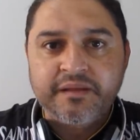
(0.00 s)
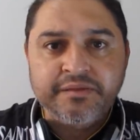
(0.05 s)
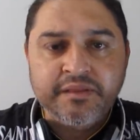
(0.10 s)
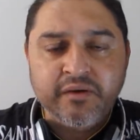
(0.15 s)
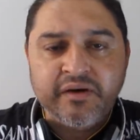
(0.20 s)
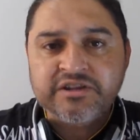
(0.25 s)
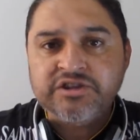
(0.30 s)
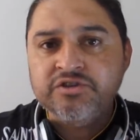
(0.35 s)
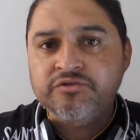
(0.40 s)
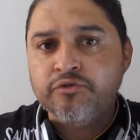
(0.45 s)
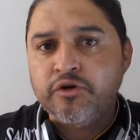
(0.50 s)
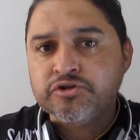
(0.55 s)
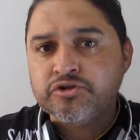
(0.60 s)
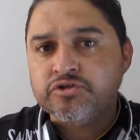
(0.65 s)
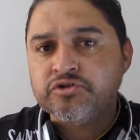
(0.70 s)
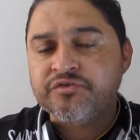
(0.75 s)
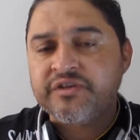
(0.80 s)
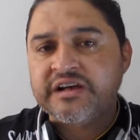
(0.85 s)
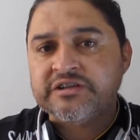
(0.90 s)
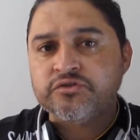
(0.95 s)
não ativou as
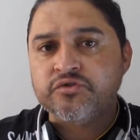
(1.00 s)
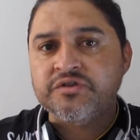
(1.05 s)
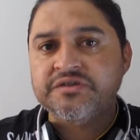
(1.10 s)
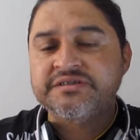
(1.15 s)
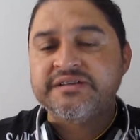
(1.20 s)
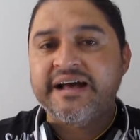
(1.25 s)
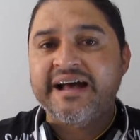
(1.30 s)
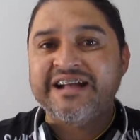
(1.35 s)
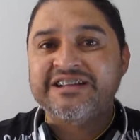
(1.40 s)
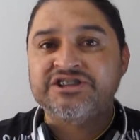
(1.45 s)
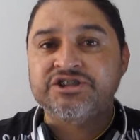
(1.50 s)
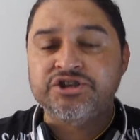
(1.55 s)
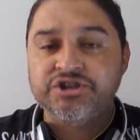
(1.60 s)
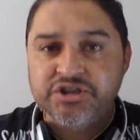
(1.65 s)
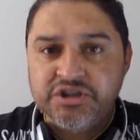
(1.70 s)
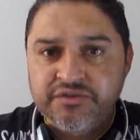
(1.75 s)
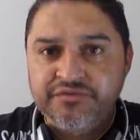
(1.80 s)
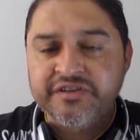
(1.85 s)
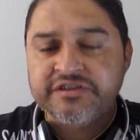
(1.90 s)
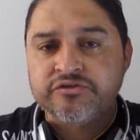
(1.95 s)
notificações,
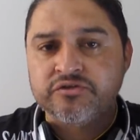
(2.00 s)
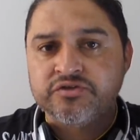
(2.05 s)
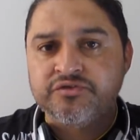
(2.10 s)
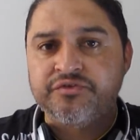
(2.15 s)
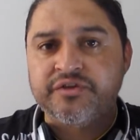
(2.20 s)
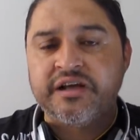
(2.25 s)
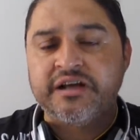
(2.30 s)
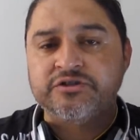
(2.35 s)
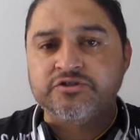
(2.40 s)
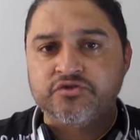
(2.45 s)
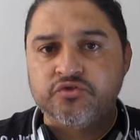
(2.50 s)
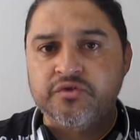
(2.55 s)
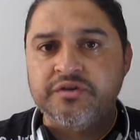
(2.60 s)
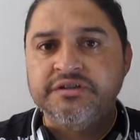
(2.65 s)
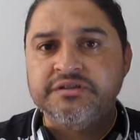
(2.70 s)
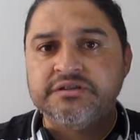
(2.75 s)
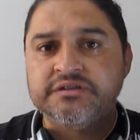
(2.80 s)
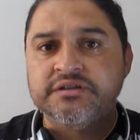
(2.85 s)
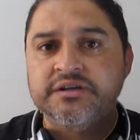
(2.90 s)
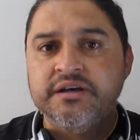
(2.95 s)
ative as
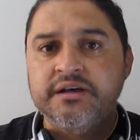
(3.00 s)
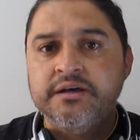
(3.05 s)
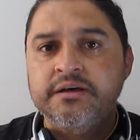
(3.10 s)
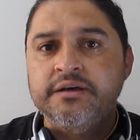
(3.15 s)
notificações.